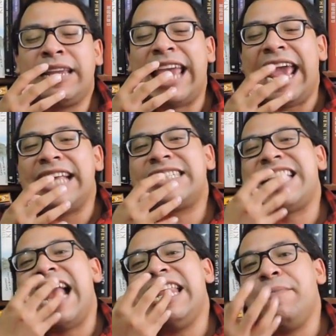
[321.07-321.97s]
que
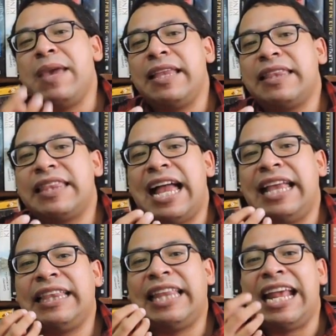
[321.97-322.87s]
se
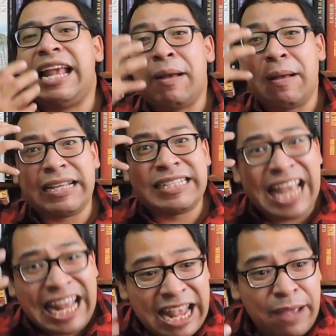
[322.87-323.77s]
alimentan de
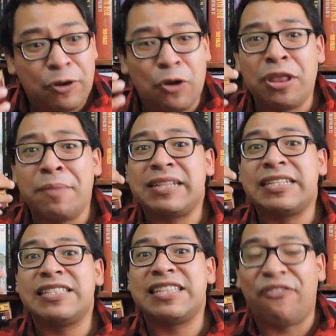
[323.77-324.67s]
cerebro, de
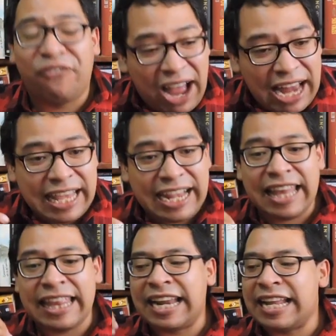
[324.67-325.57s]
masa
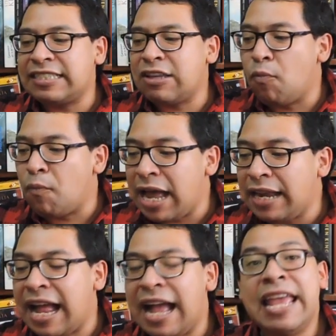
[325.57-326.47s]
encefálica, de grasa
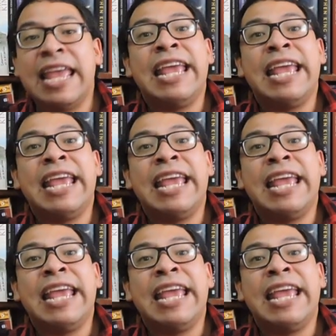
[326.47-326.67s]
humana,